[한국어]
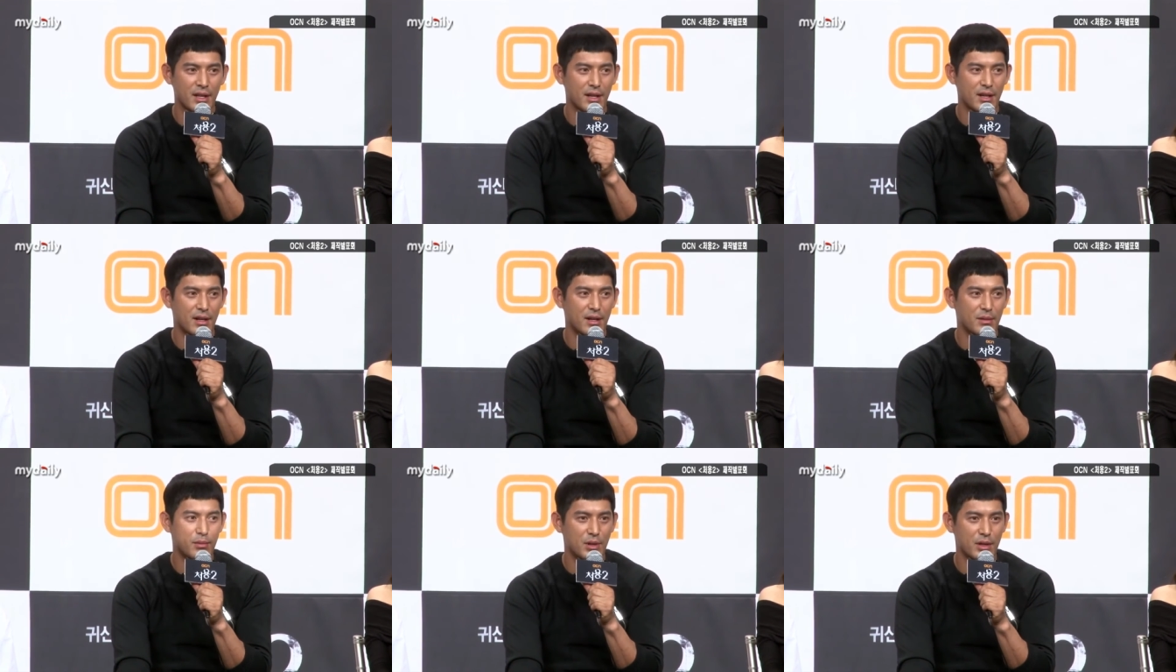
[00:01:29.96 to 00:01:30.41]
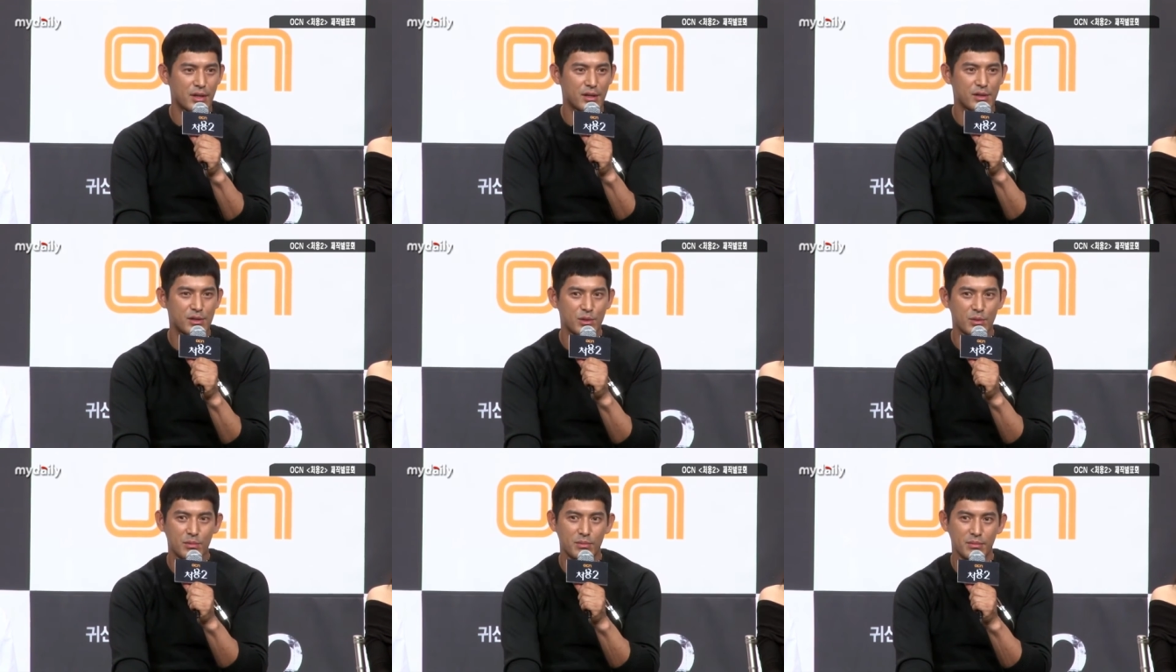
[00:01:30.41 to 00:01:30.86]
어,
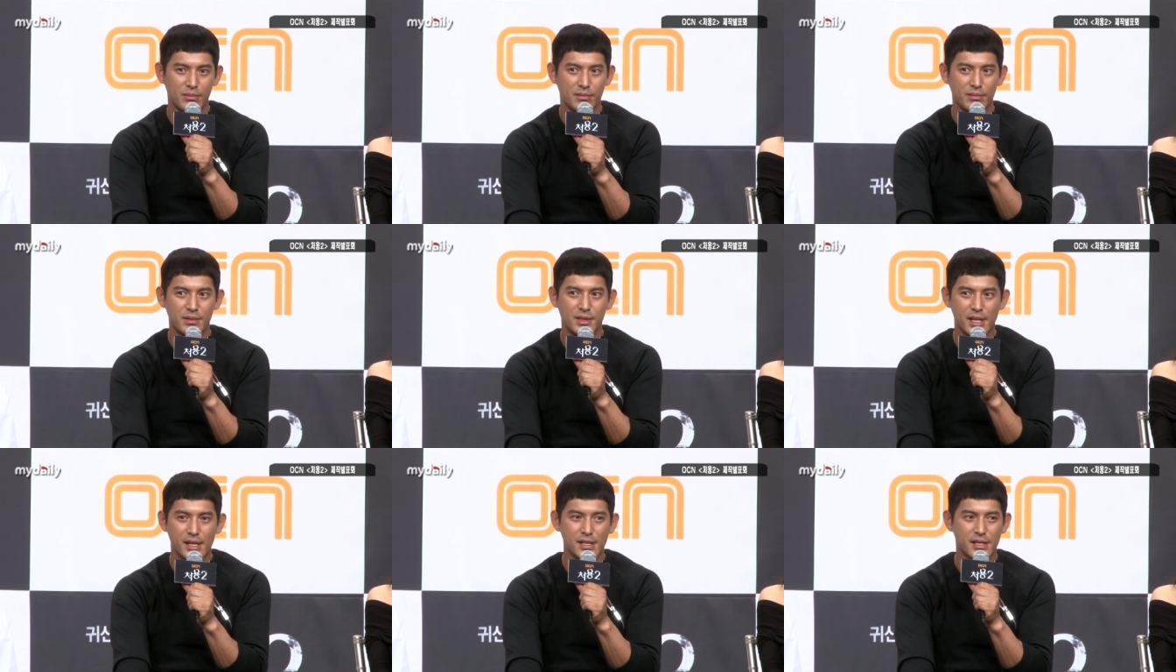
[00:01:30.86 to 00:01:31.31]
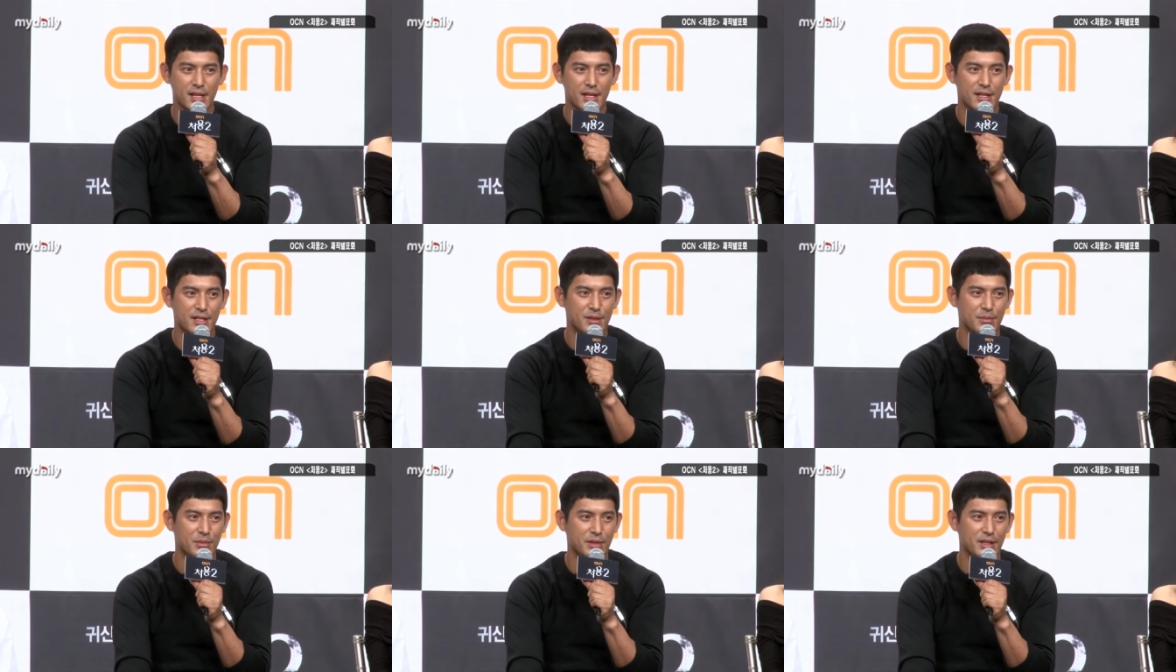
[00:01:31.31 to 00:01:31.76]
머리를 좀 짧게
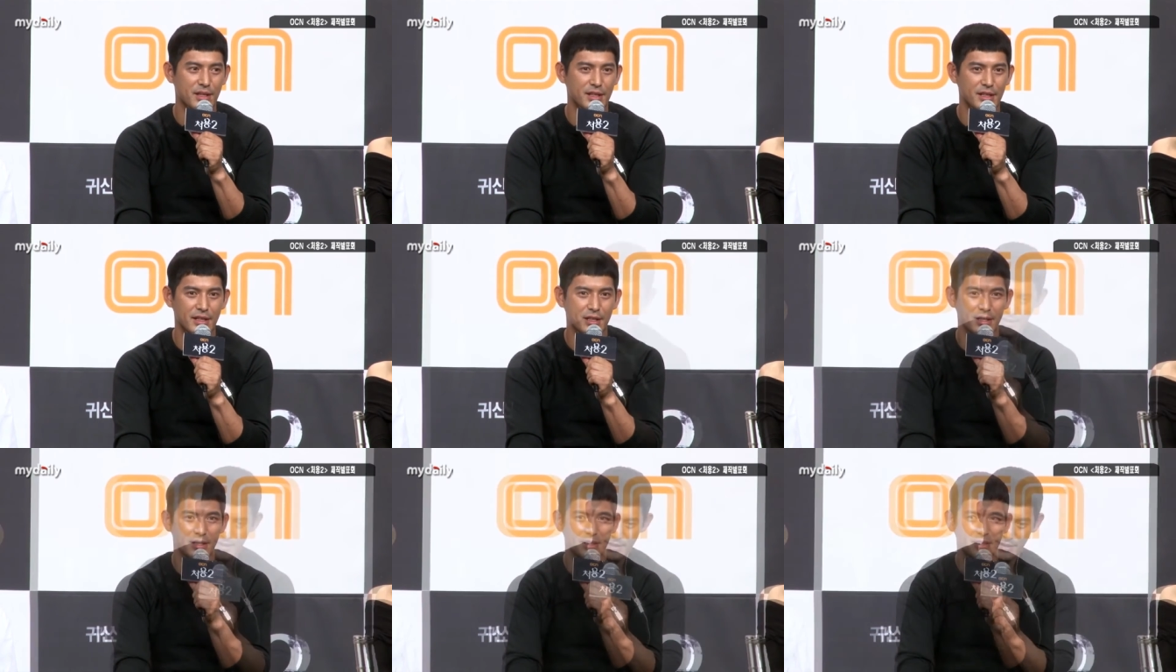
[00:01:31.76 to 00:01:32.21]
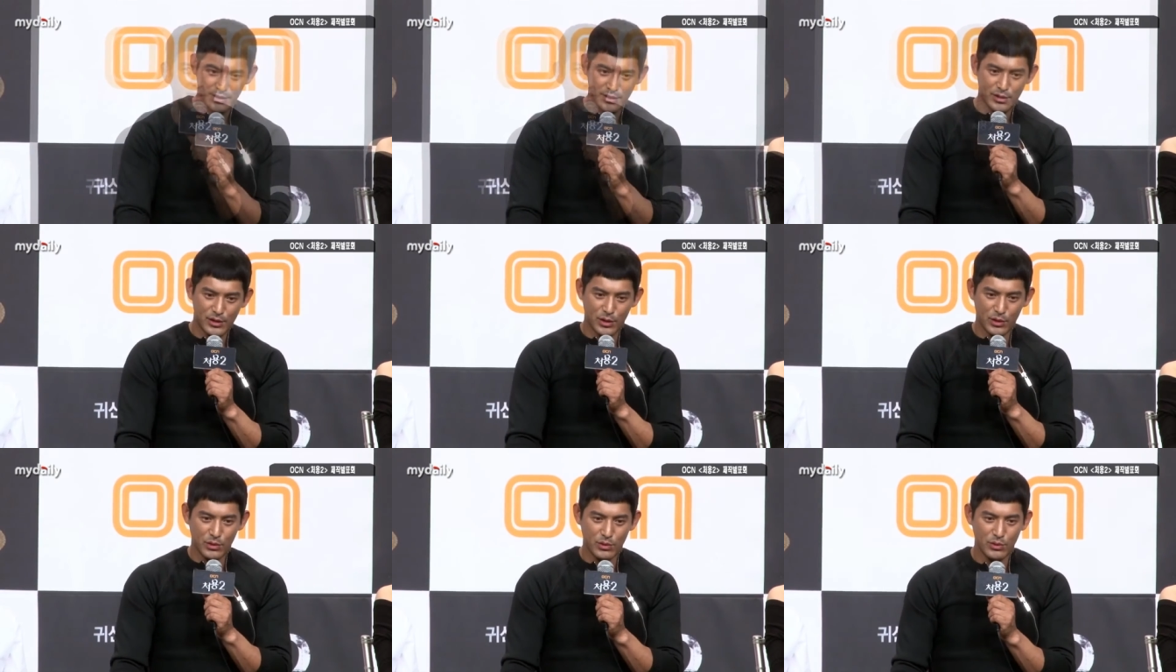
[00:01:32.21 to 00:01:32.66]
잘랐습니다. 그
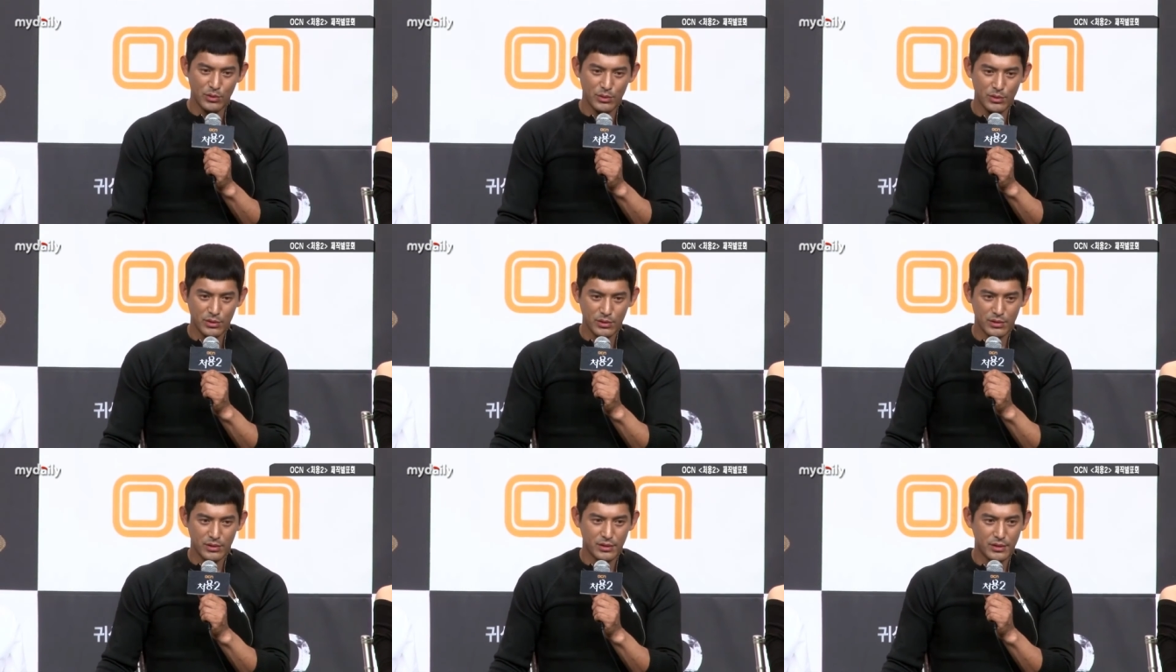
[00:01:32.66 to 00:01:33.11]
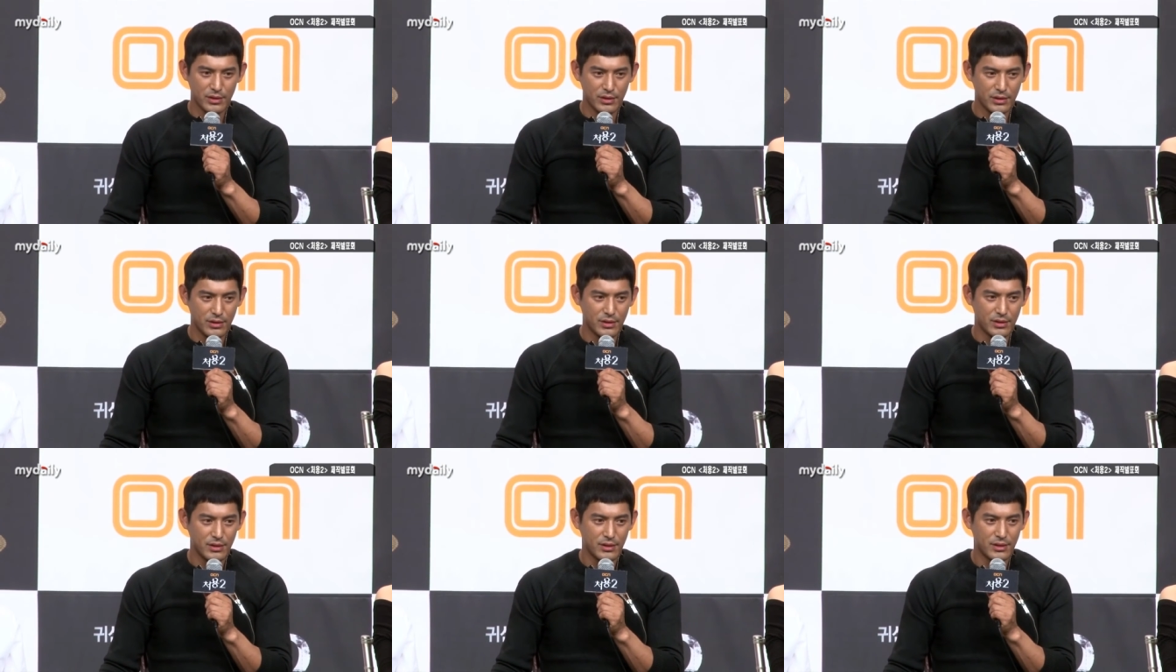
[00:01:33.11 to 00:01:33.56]
전현성
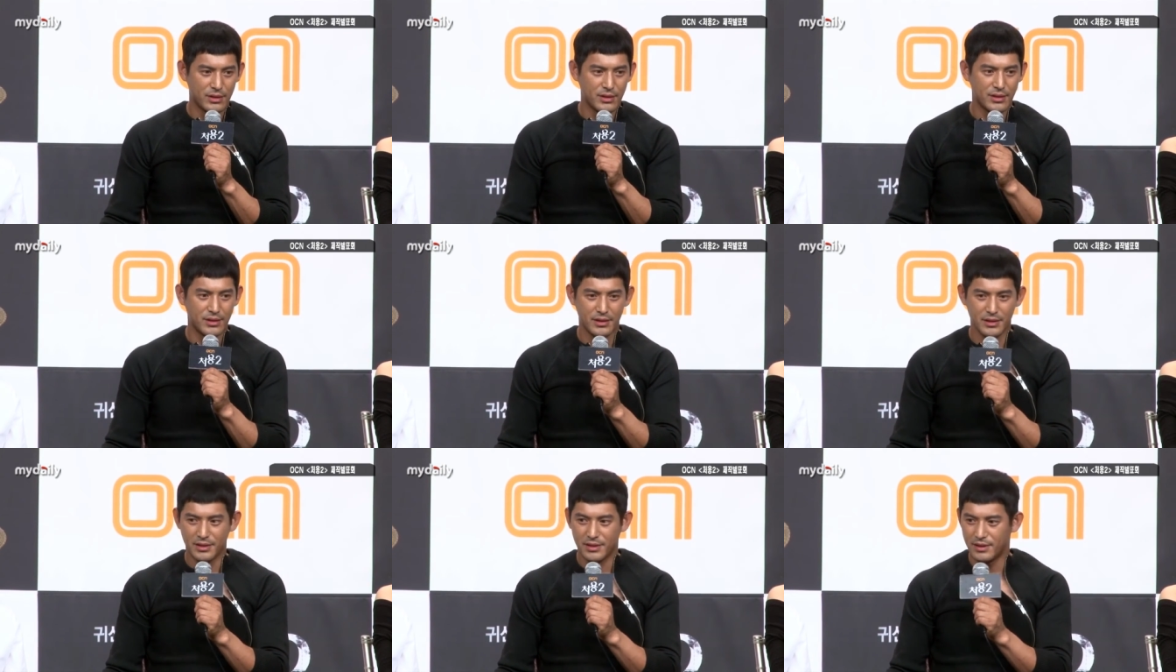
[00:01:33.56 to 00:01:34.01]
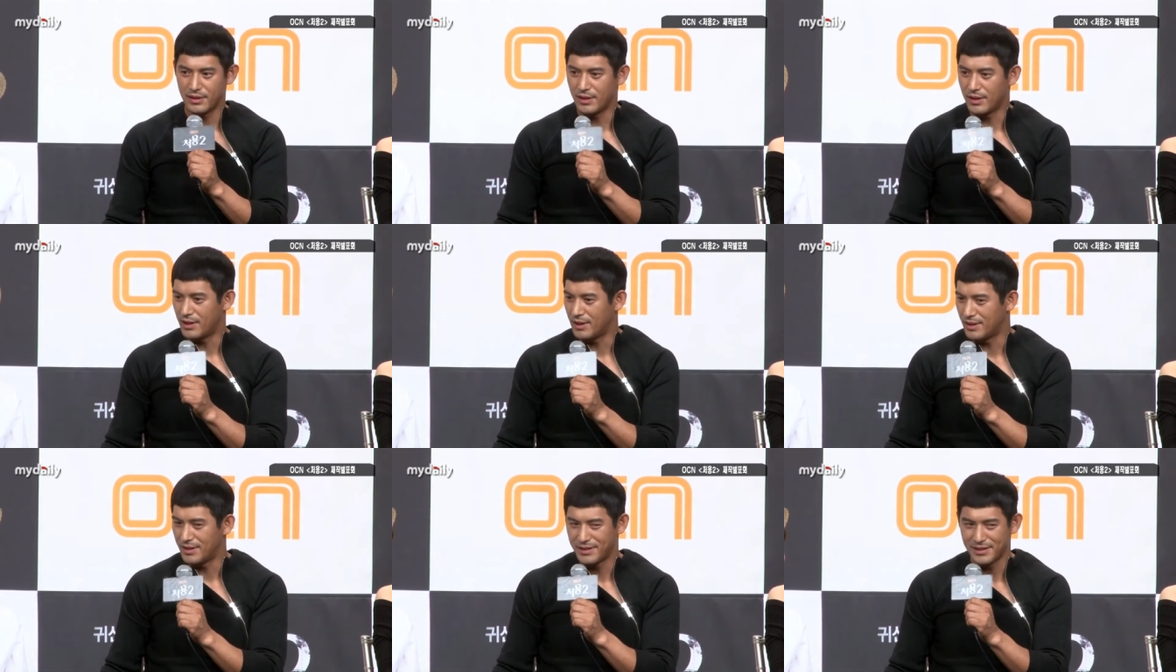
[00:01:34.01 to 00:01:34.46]
저 그
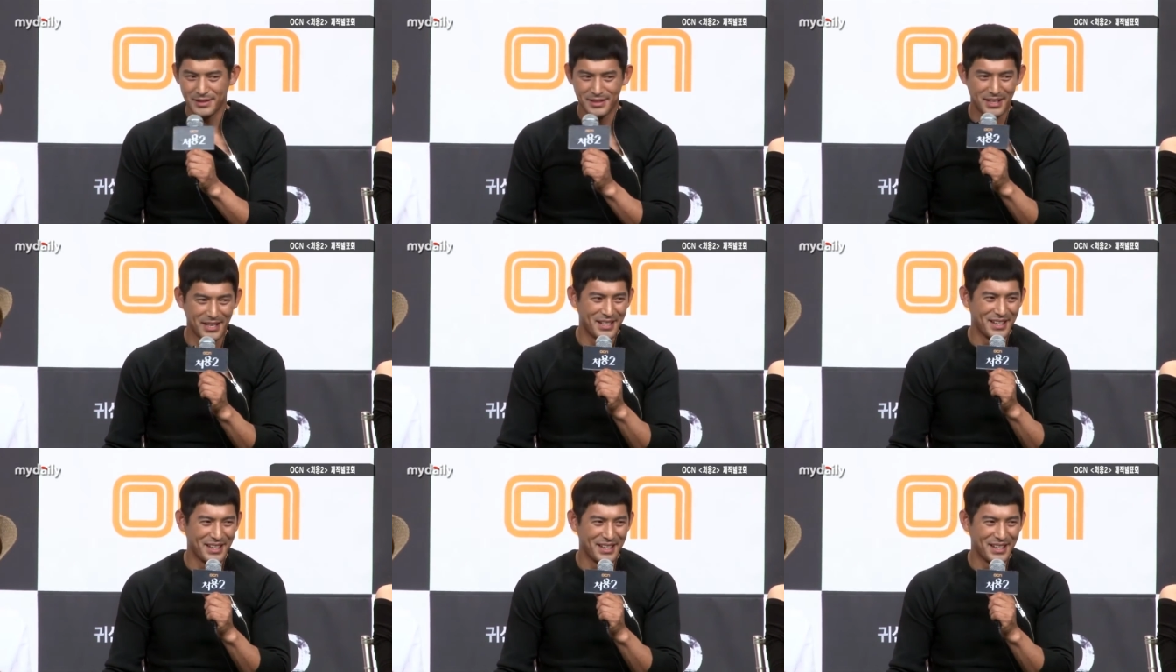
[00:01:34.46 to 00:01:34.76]
예.